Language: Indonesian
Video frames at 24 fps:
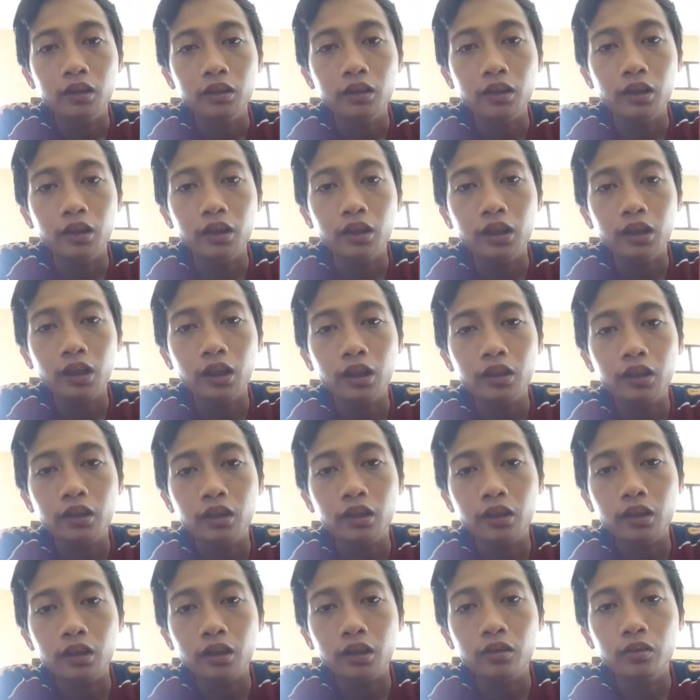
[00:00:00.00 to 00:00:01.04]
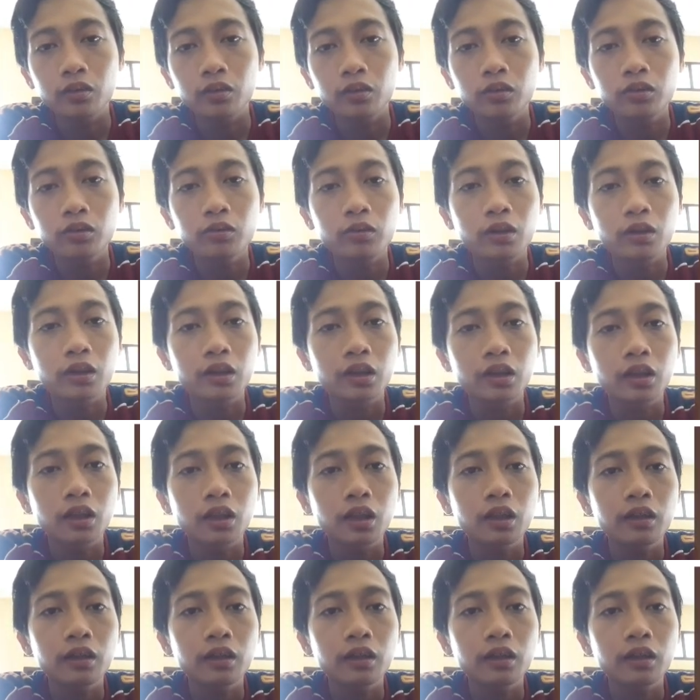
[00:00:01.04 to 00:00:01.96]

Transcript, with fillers: jadi saya kecilkan dulu suaranya lah